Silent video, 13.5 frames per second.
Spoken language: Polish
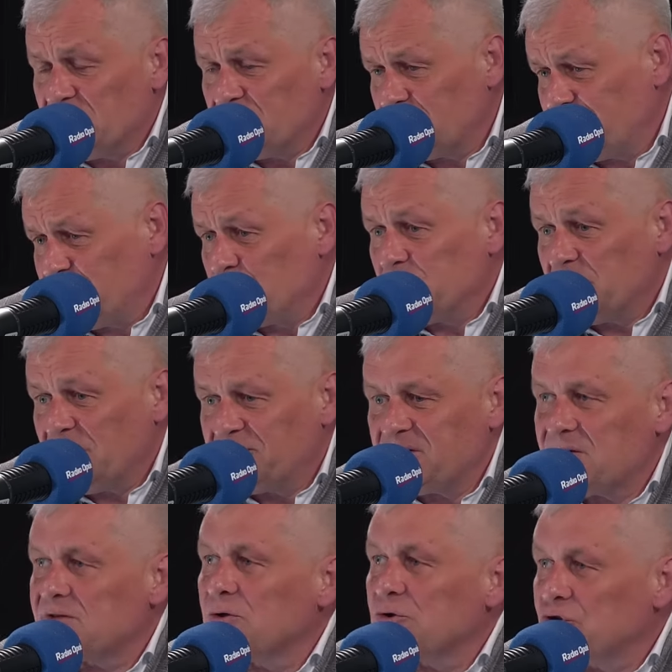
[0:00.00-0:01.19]
Byłem nawet
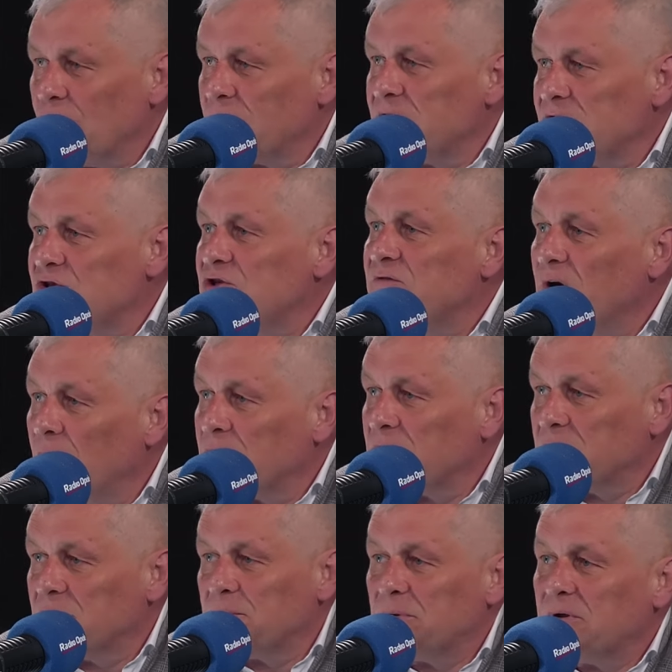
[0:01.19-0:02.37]
zaskoczony i zdziwiony,
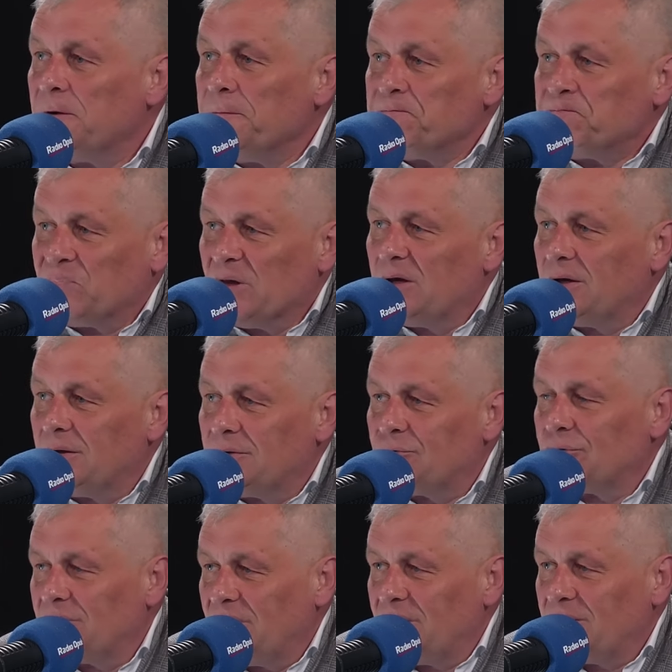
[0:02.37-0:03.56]
gdyby e,
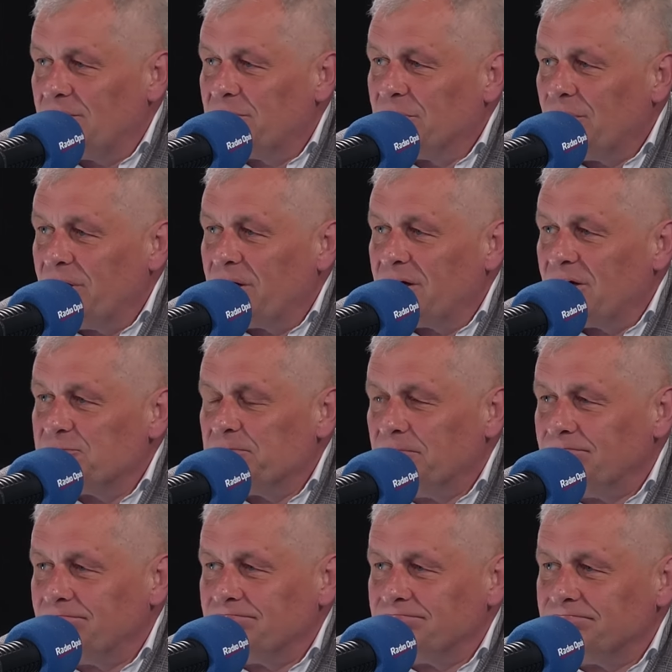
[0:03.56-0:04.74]
tutaj była jakaś,
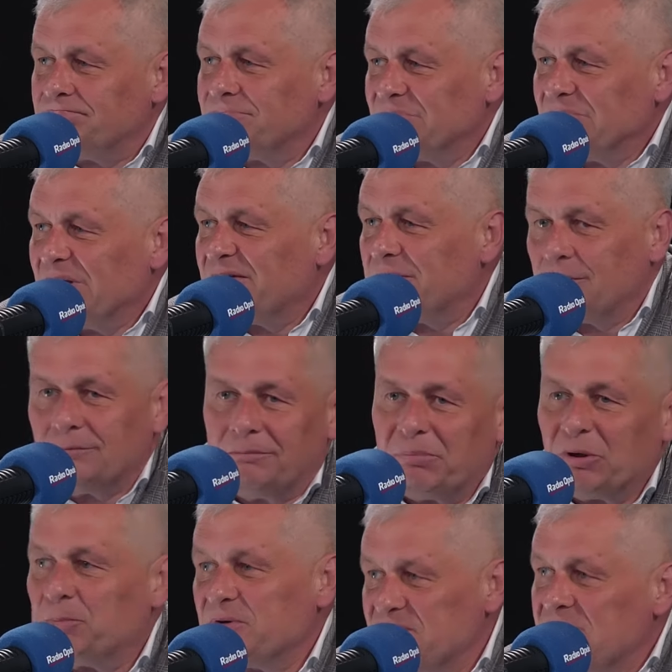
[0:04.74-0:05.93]
mm, nie wiem,
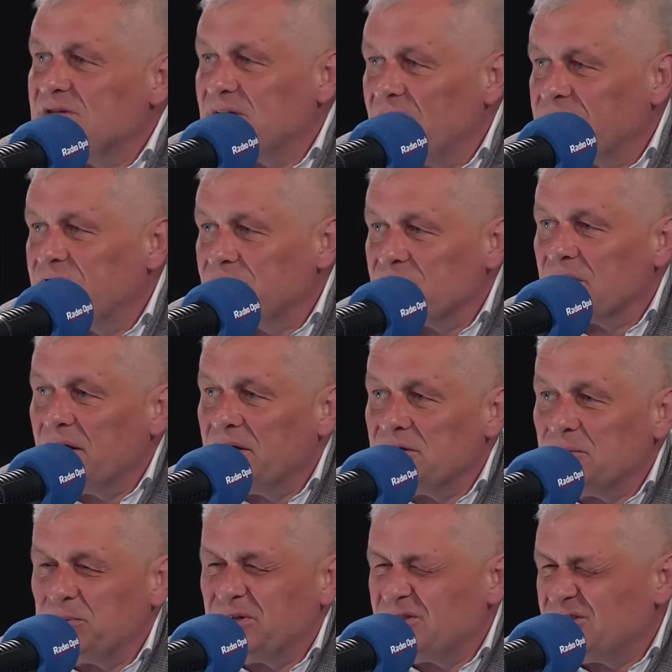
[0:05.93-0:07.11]
propozycja w tym względzie.
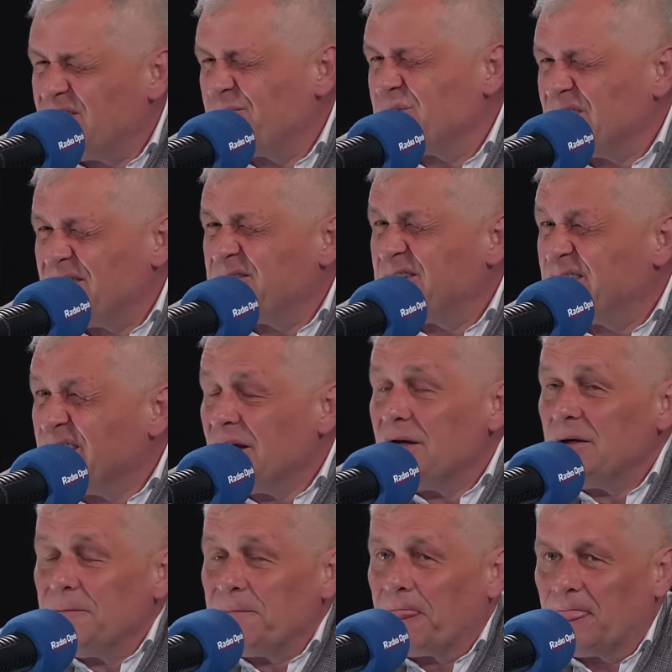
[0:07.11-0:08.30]
Podejrzewam, że nawet,
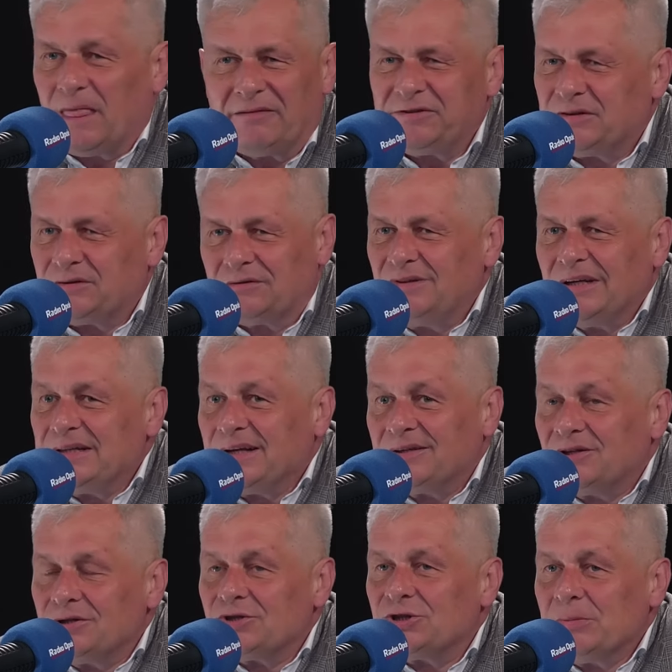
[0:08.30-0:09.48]
nawet nie
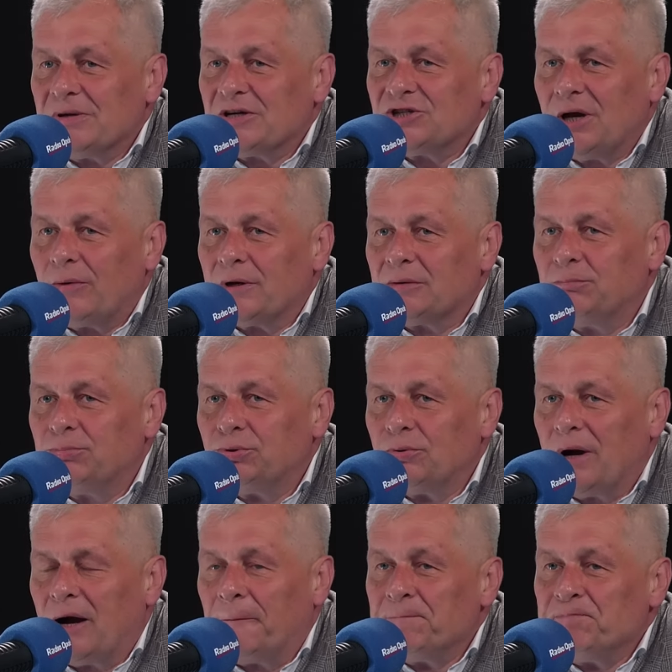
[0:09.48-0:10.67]
dlatego, że marszałek
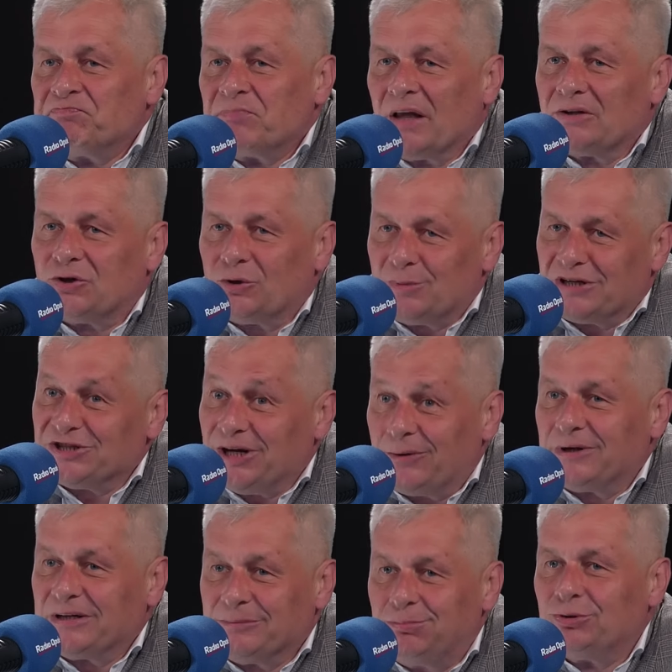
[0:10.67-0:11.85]
Buła to
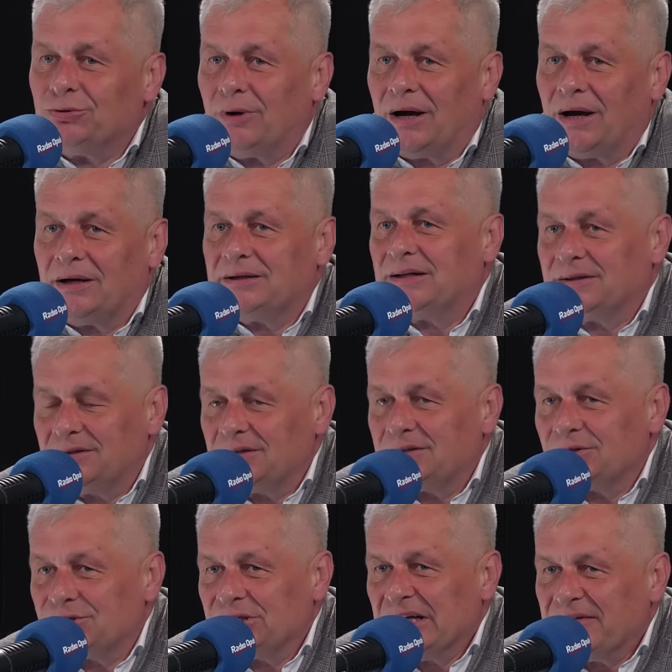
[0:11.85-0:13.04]
marszałek Buła, ale dlatego,
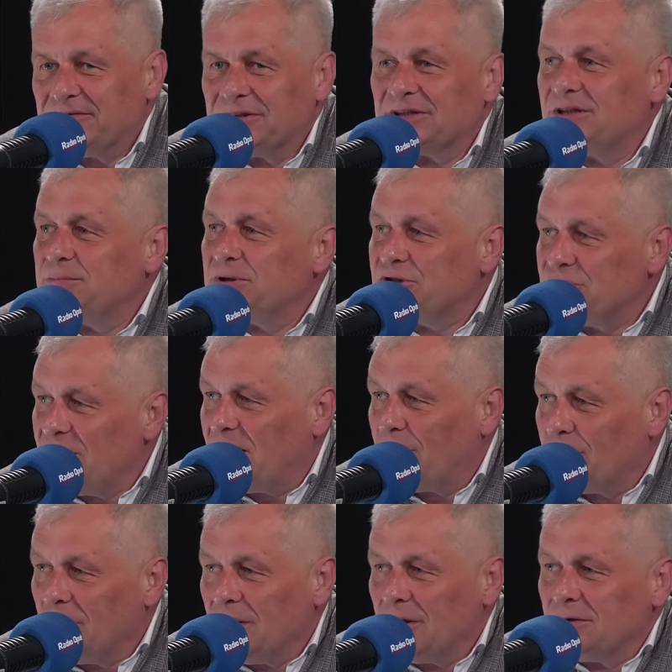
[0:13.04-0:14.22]
że nawet gdyby chciał,
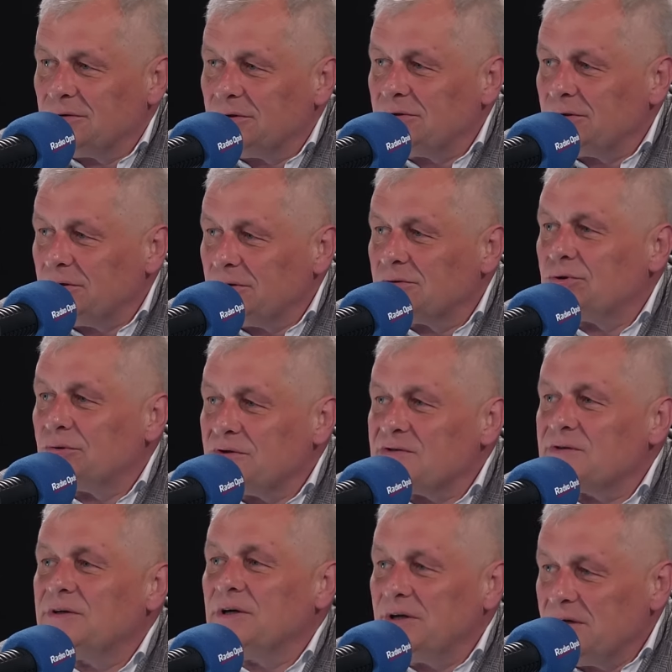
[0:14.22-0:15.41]
no to Tusk
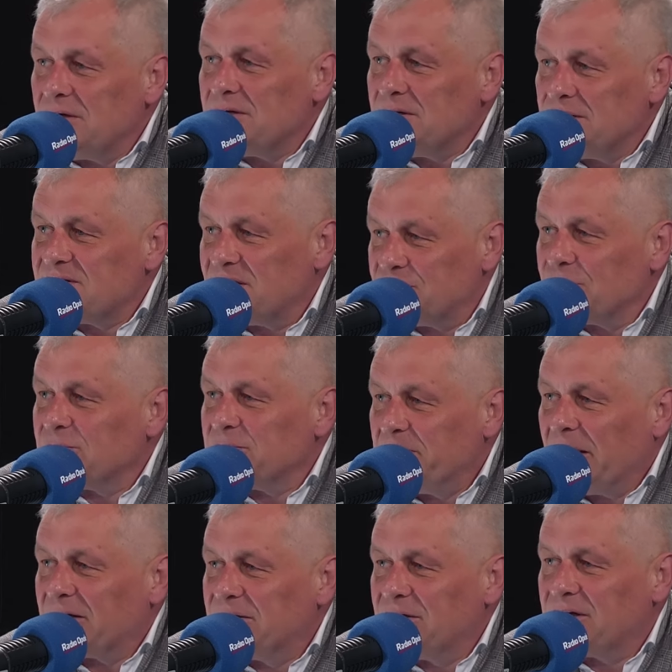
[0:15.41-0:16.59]
i, i zarząd
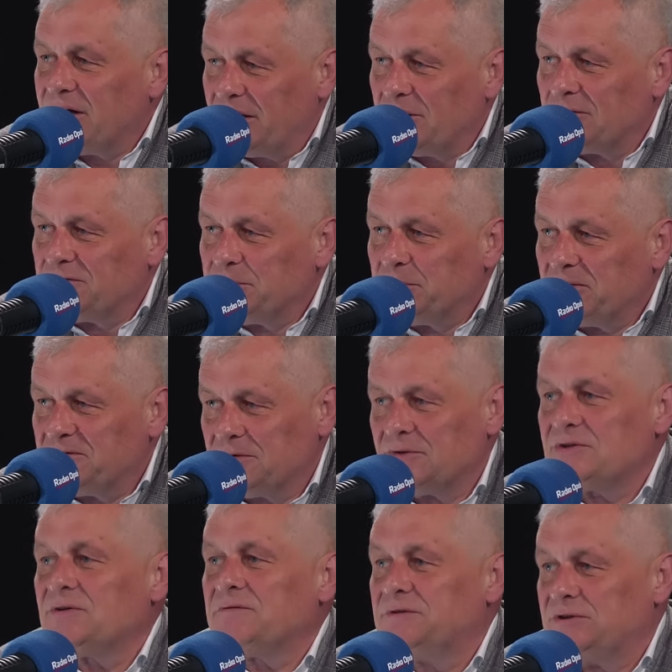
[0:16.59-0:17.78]
partii krajowy powie, no
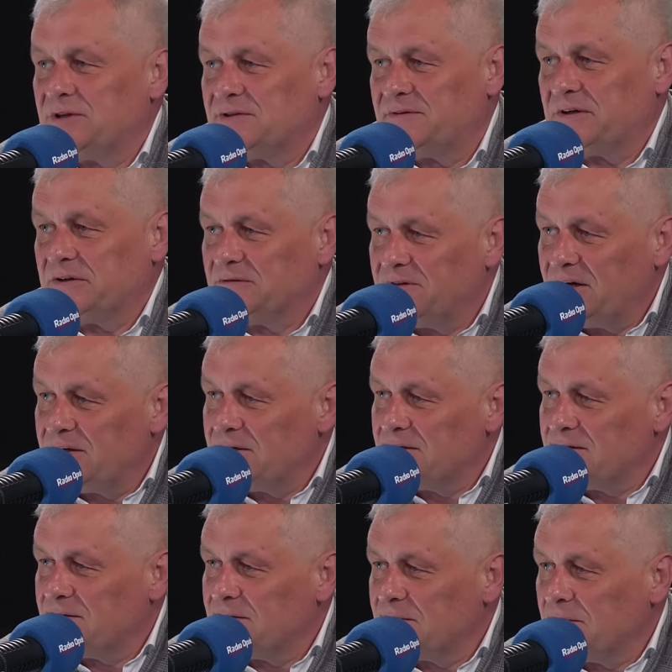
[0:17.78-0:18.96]
co wyście zwariowali
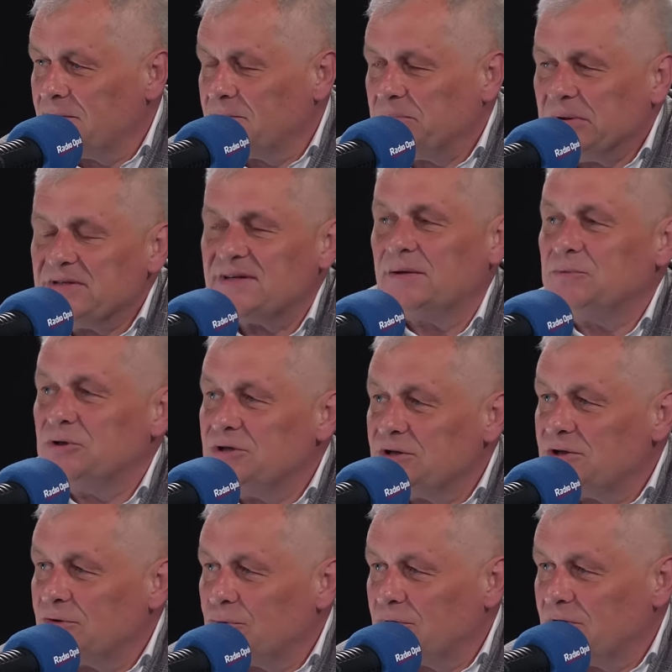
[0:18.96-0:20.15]
z y, PiSem,
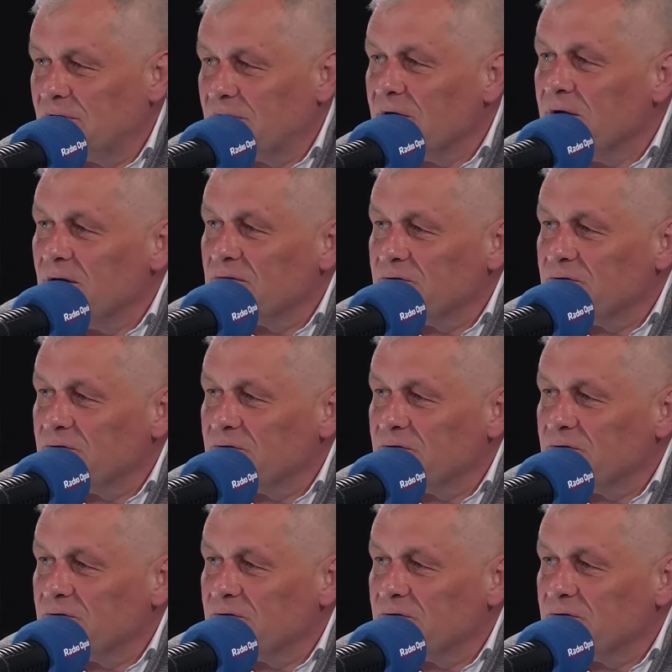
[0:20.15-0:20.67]
idziecie tutaj w